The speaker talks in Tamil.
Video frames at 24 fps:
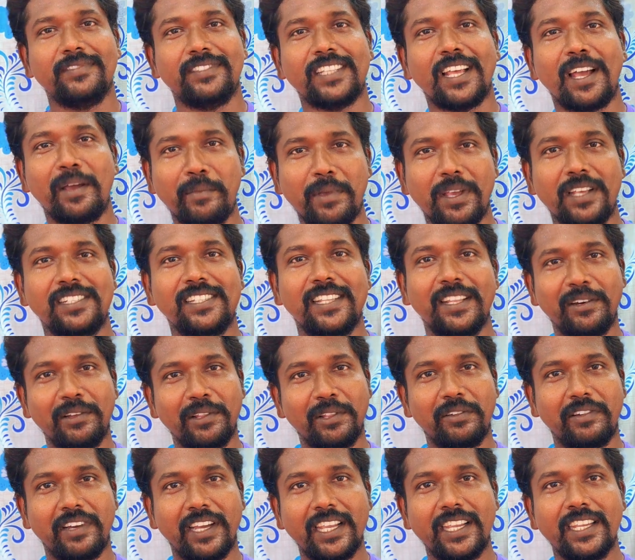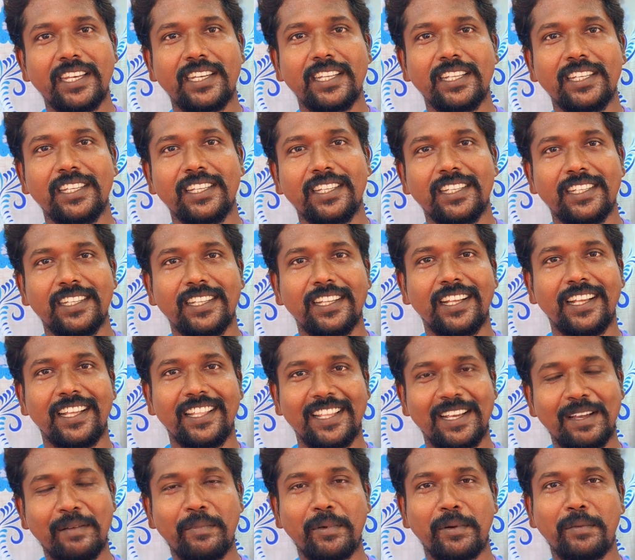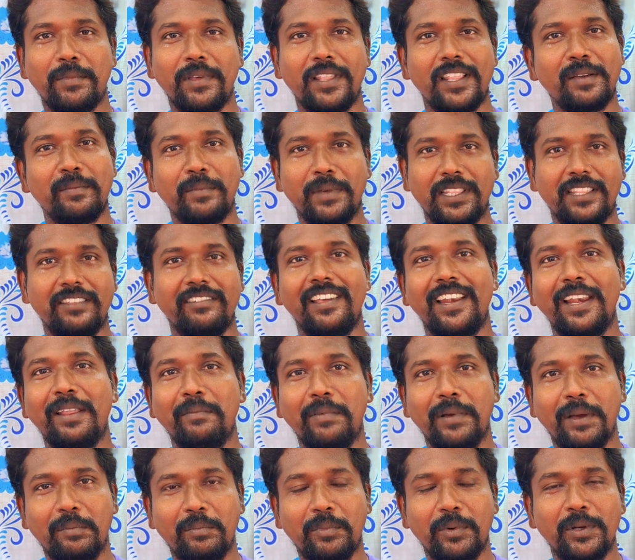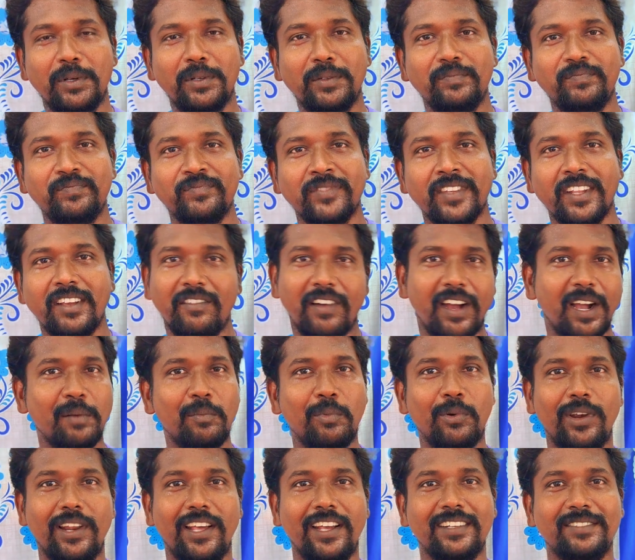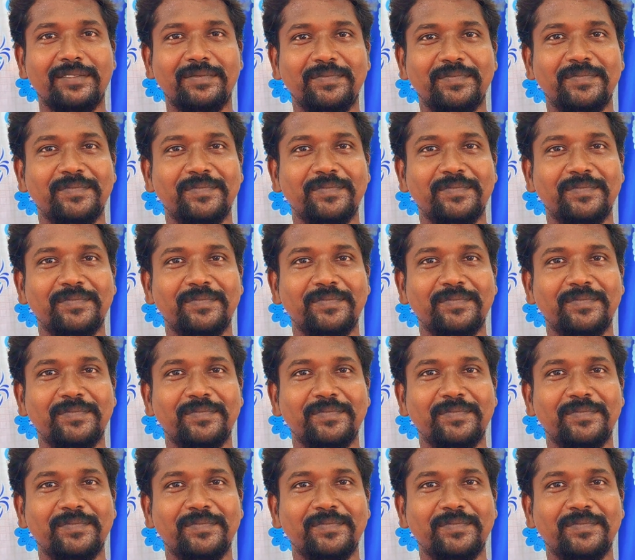சாமி ஆசீர்வாதம் வாங்கிட்டு அதுக்கப்புறமா தான் மற்ற வேலையை பார்ப்போம் வாங்க போகலாம்